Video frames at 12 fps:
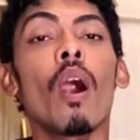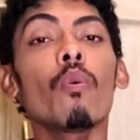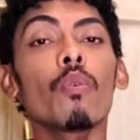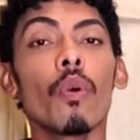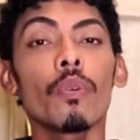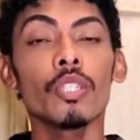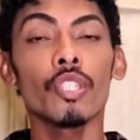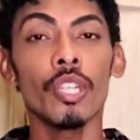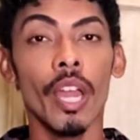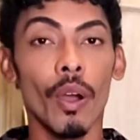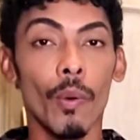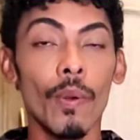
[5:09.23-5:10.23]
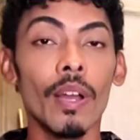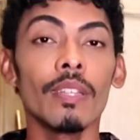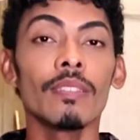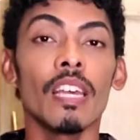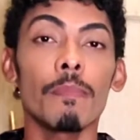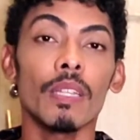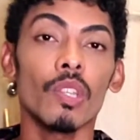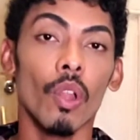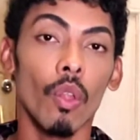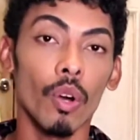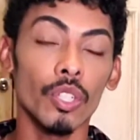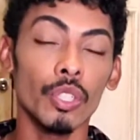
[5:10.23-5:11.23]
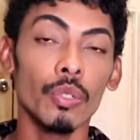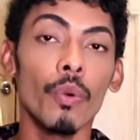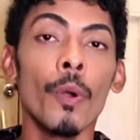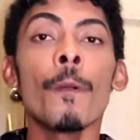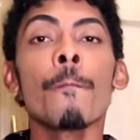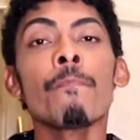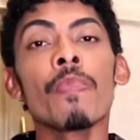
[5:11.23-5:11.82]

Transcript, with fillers: álcool em gel dermatológico